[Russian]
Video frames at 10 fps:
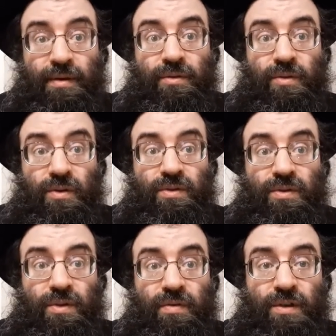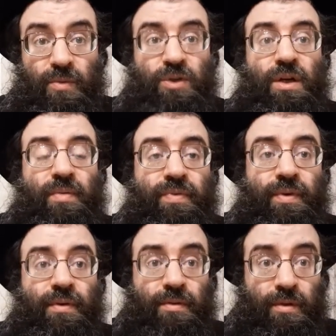То есть невозможно
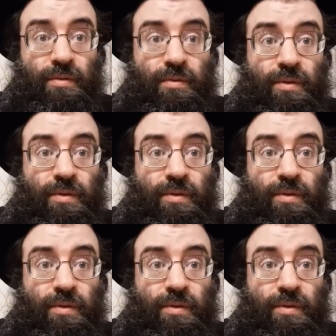э,